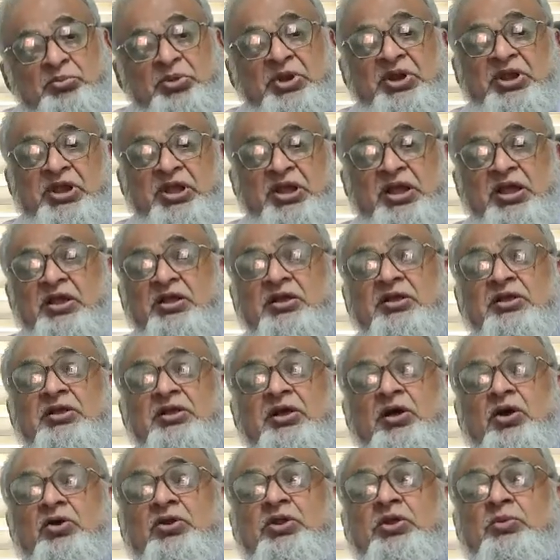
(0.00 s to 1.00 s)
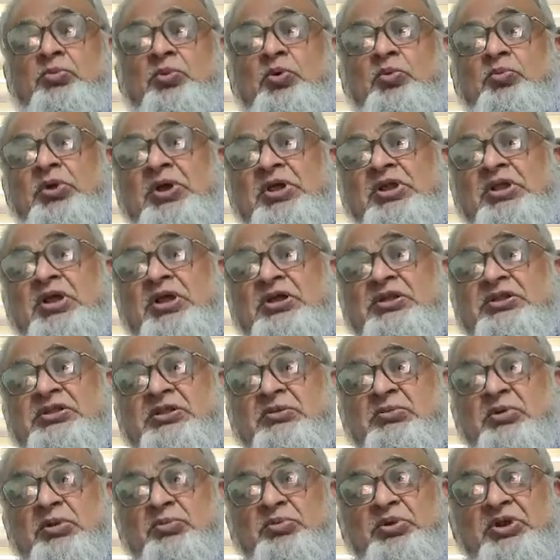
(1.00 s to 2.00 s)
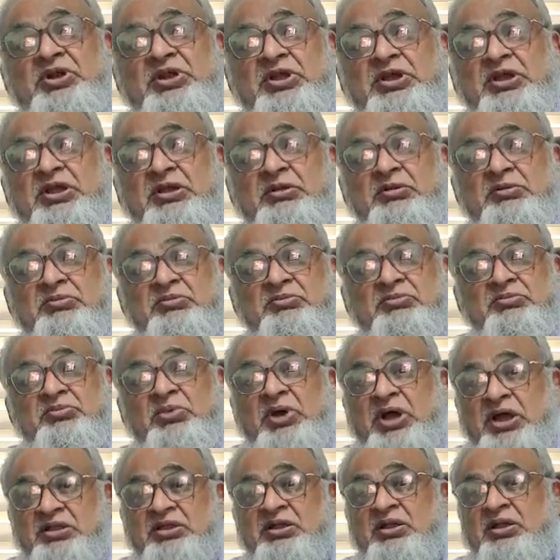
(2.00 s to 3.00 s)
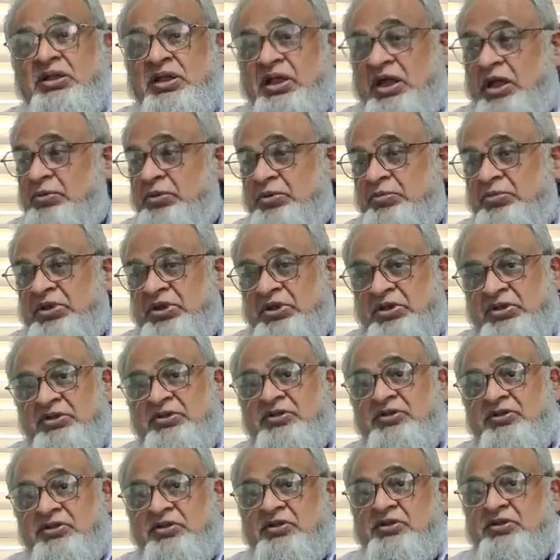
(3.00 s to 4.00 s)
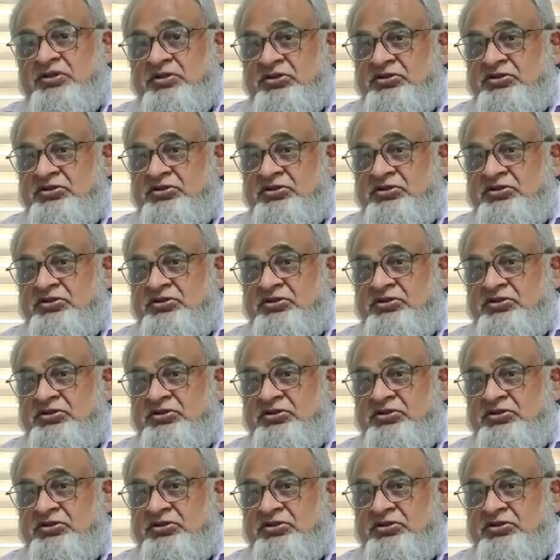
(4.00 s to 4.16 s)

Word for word: बढ़ गया और ये मोबाइल का इस्तेमाल बढ़ने के बाद अभी मैं